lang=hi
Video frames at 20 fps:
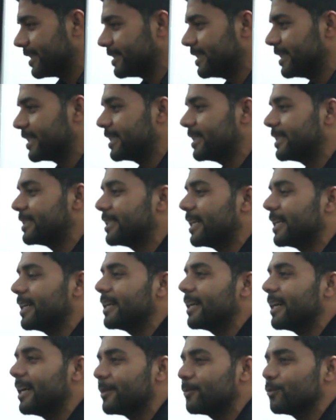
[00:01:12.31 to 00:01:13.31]
जिनकी
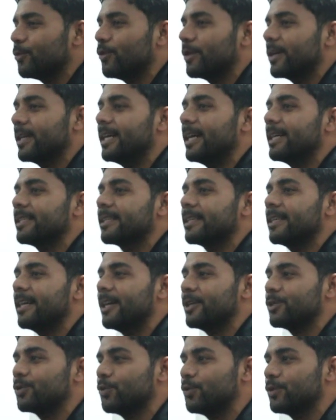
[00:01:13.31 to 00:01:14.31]
जंग ख़त्म हो गई असर
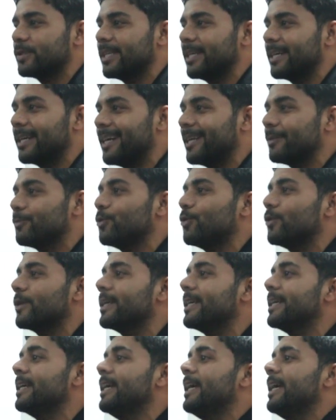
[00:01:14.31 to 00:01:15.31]
आशूर जंग ख़त्म हो गई